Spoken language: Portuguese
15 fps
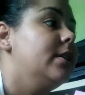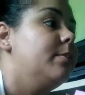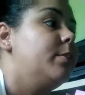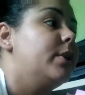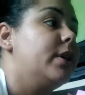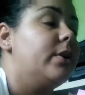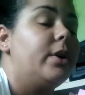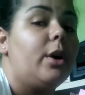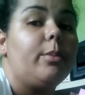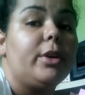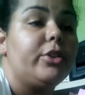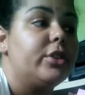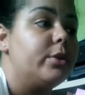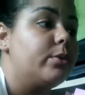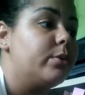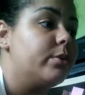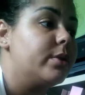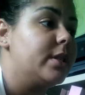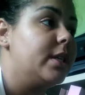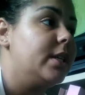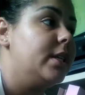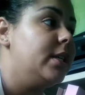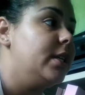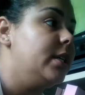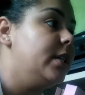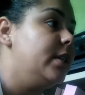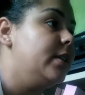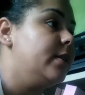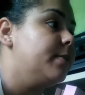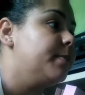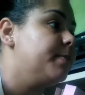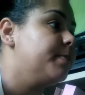porque eu realmente não consegui